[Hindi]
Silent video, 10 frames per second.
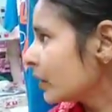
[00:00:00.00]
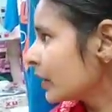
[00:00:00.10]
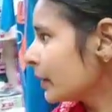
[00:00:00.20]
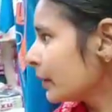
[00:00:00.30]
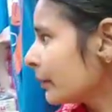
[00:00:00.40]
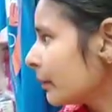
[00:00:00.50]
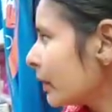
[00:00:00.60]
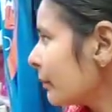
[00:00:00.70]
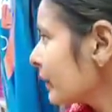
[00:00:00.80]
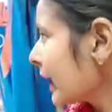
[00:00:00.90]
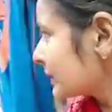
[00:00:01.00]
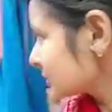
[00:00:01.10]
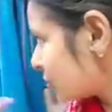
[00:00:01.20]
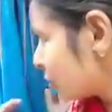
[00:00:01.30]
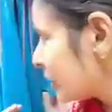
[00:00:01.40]
वही मम्मी
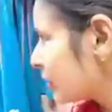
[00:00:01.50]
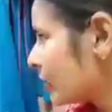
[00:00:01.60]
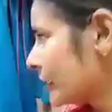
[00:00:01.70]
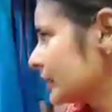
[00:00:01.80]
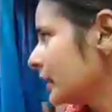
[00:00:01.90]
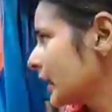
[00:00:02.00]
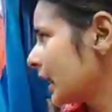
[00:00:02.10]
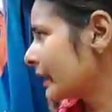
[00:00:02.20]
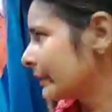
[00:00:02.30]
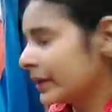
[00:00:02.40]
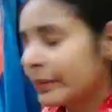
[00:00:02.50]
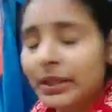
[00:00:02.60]
ऐसे रोने को हो रही थी यार अभी